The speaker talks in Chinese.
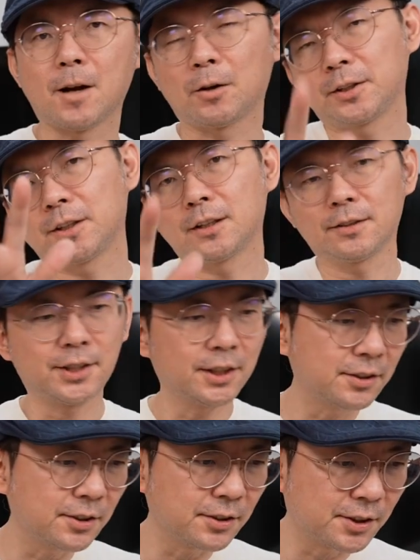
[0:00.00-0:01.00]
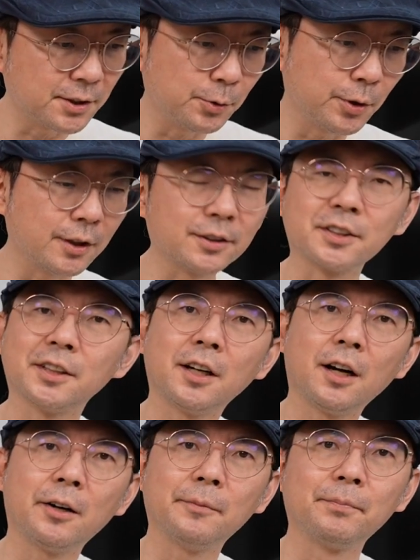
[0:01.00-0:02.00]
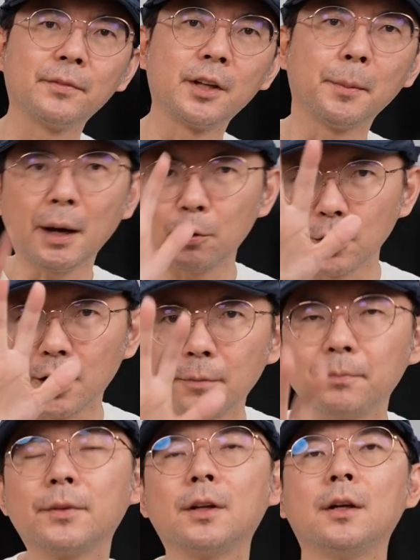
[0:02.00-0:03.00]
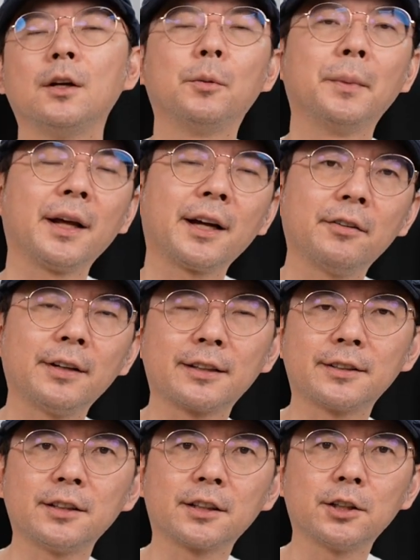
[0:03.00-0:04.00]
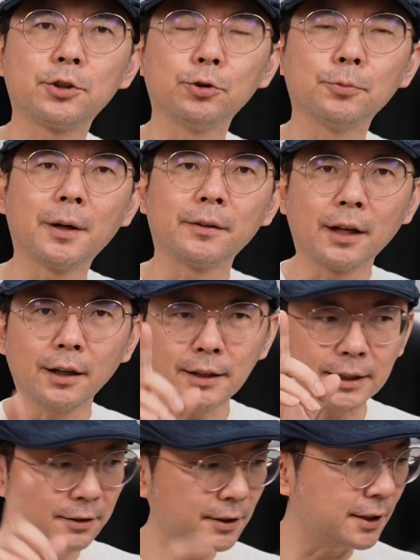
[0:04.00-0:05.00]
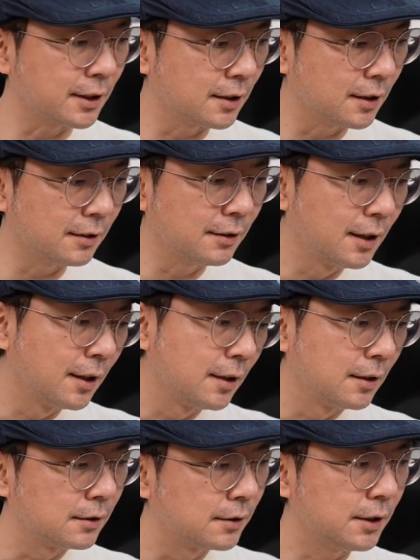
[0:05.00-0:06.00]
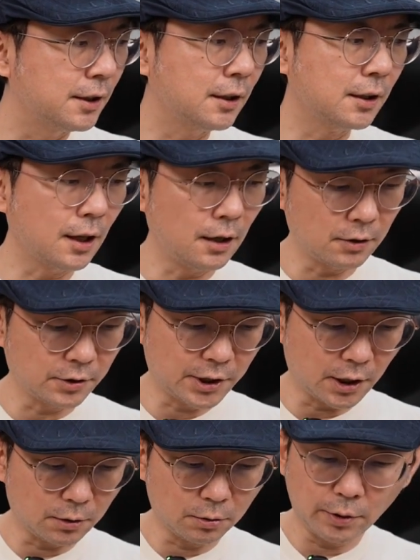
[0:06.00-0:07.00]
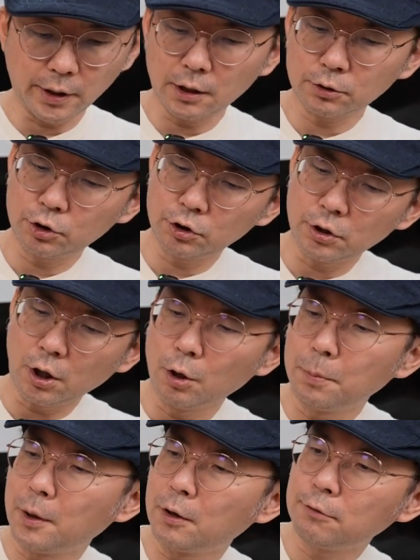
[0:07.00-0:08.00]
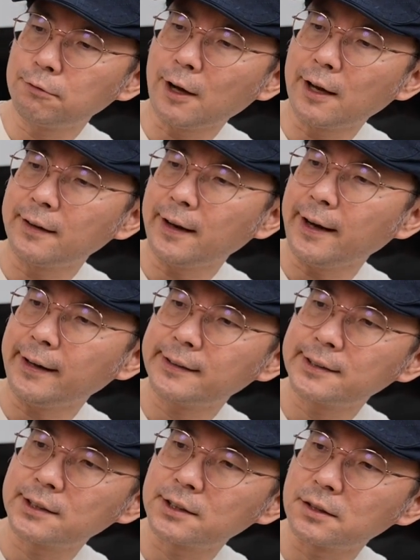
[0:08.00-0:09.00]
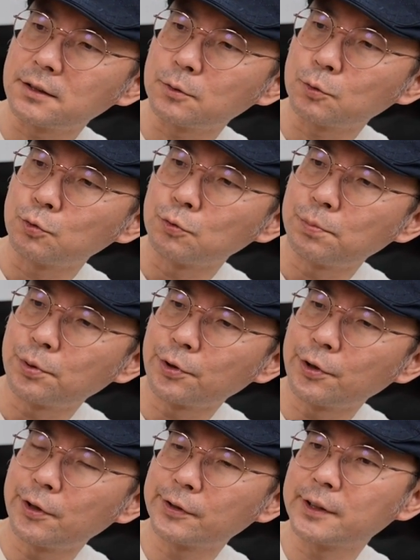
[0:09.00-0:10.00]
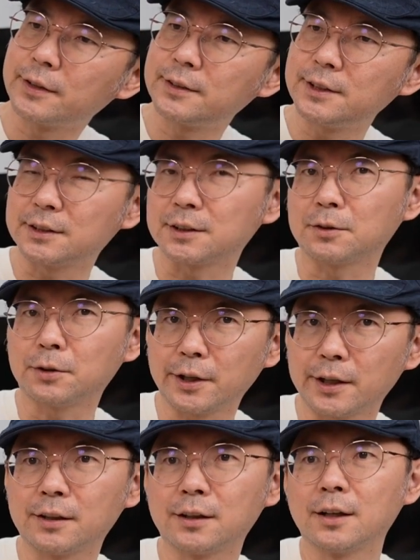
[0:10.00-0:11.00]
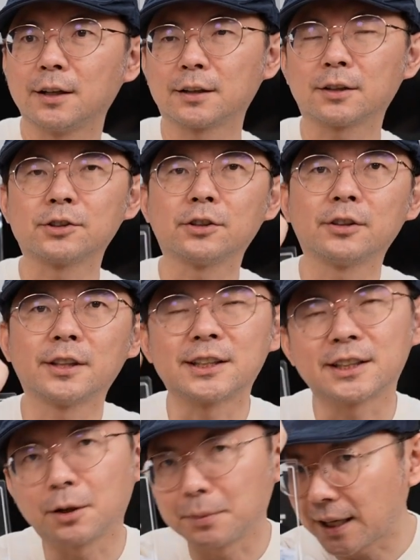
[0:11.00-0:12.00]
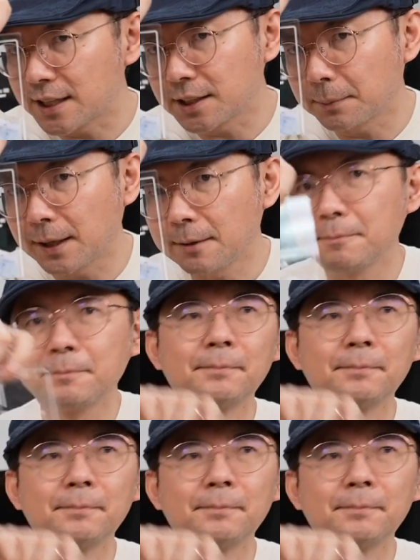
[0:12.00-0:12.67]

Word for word: 大家好，听哥，今天是四月二十二号，礼拜五了。我们来看有哪三则科技午报。然后在讲之前呢，今天刚好下午我也要去 O P P O Find X 五 Pro 的记者会，到时候也期待我们开箱吧。